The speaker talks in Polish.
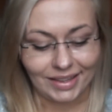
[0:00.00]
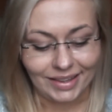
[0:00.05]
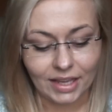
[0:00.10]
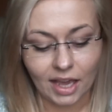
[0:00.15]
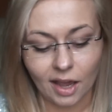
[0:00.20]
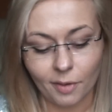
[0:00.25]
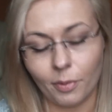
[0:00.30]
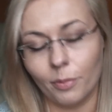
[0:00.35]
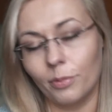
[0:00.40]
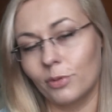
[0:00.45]

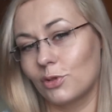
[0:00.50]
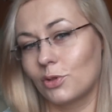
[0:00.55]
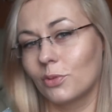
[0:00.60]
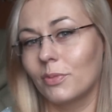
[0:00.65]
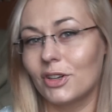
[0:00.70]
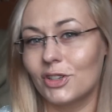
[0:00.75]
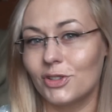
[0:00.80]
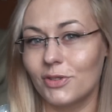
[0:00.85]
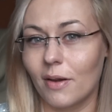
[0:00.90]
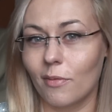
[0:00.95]
Ja po prostu
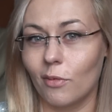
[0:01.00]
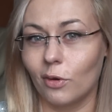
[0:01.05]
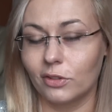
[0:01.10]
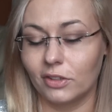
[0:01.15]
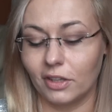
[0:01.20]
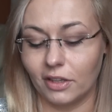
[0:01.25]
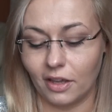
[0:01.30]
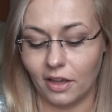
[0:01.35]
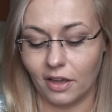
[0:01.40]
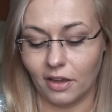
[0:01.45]
marzyłam o
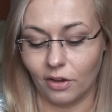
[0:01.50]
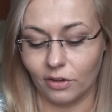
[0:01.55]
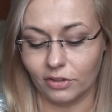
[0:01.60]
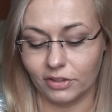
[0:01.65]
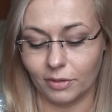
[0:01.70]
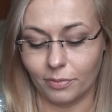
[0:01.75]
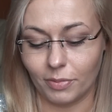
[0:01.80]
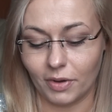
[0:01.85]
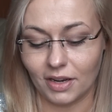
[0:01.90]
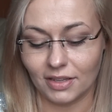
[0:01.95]
tej, o
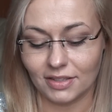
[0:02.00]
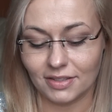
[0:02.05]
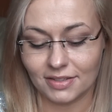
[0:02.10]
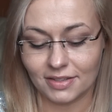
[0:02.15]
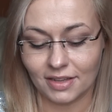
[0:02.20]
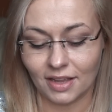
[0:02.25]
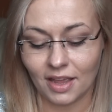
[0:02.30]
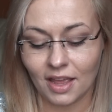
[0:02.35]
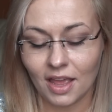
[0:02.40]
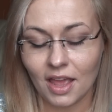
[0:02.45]
tej
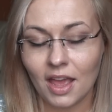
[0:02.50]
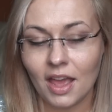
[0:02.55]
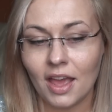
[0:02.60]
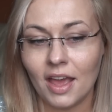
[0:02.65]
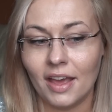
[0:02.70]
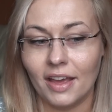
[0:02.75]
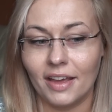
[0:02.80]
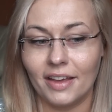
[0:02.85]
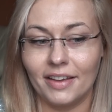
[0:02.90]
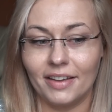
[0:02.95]
paletce
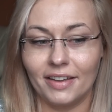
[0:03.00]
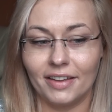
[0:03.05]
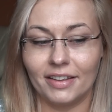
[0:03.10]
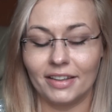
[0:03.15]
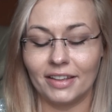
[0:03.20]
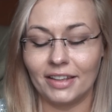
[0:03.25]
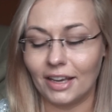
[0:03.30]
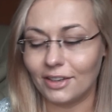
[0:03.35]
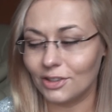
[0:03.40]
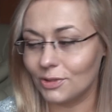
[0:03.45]

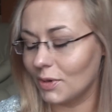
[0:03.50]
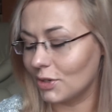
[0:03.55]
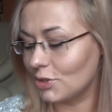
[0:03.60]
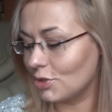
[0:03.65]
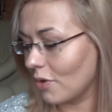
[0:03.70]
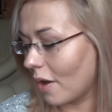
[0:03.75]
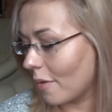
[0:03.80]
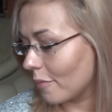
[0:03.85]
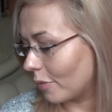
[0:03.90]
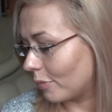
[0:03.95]
i jak
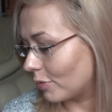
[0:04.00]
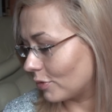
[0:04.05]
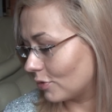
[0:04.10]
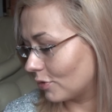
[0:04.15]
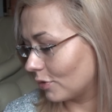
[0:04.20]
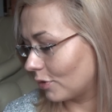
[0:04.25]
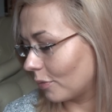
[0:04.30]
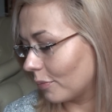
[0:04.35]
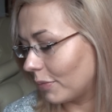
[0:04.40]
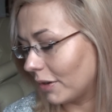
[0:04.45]
zobaczyłam po
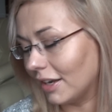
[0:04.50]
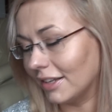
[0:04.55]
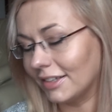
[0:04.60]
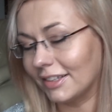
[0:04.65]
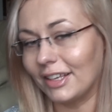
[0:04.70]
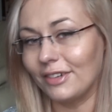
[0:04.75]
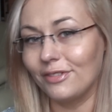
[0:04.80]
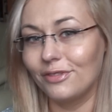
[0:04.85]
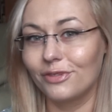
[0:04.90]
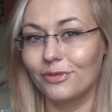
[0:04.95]
prostu tą
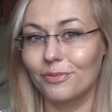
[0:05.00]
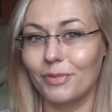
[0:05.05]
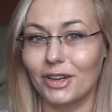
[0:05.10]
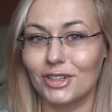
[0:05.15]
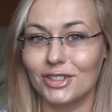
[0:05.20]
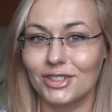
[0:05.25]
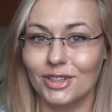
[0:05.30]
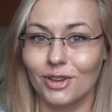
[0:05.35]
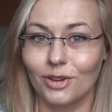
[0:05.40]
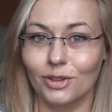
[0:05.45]
paletkę w
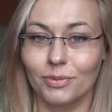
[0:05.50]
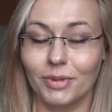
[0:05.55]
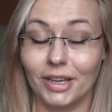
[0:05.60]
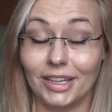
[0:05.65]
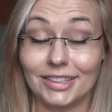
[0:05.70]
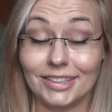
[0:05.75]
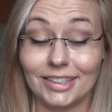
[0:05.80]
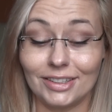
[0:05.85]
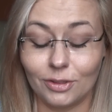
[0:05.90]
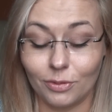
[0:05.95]
paczce od
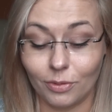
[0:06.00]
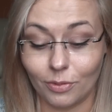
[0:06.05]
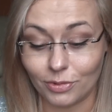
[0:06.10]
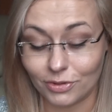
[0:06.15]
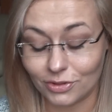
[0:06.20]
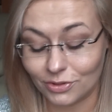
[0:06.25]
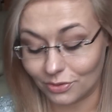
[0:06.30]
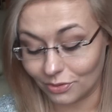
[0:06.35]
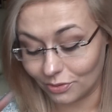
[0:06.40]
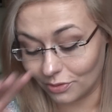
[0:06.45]
to po
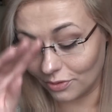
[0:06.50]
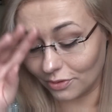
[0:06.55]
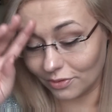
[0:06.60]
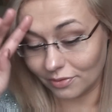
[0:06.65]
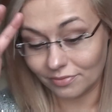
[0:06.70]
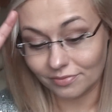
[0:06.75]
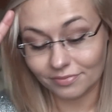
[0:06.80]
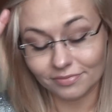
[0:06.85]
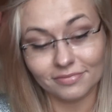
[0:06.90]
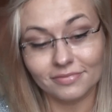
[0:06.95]
prostu
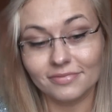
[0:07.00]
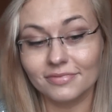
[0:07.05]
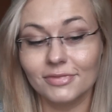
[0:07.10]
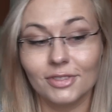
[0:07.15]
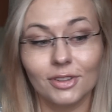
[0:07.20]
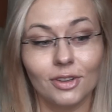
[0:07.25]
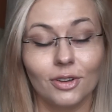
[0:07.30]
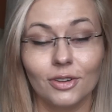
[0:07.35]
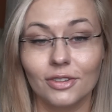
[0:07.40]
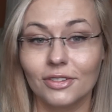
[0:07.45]

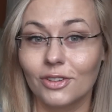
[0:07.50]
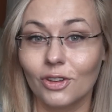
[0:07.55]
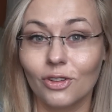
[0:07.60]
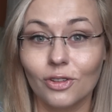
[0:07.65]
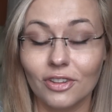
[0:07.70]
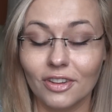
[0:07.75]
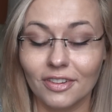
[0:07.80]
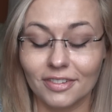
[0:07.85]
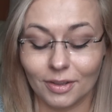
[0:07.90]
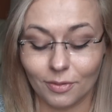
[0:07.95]
no,
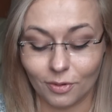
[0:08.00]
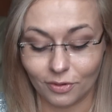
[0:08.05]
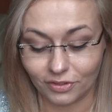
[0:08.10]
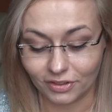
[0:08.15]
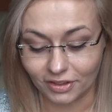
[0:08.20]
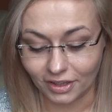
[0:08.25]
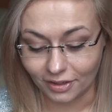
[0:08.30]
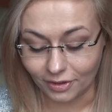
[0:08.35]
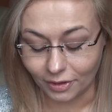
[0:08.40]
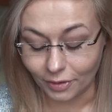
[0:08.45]
coś
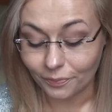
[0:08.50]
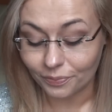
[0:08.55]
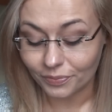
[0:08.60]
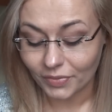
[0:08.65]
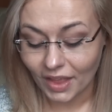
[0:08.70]
niesamowitego.